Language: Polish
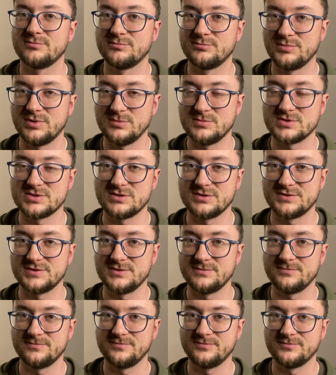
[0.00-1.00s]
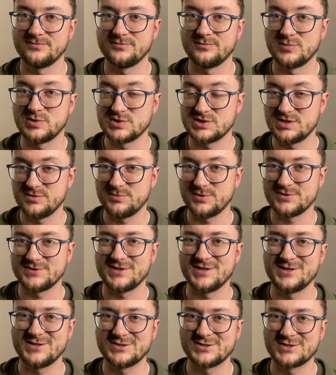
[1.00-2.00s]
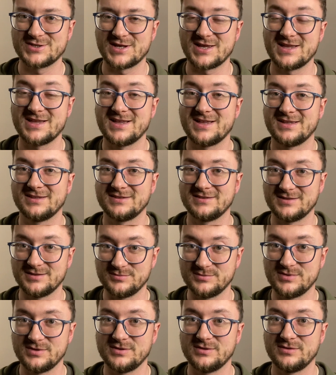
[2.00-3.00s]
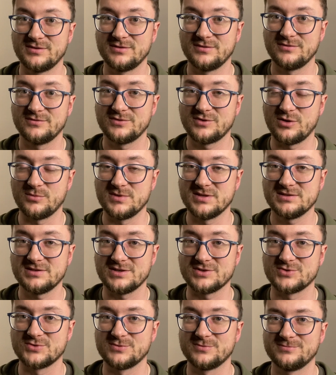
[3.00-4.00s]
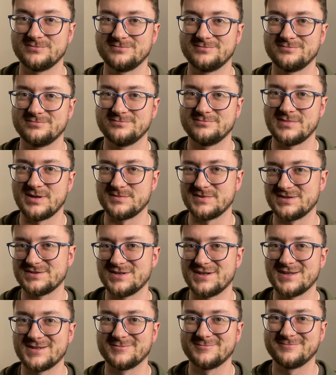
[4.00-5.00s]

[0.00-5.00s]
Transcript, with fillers: Pomyśl o tym, później podzielisz się tym w komentarzu. Mam nadzieję.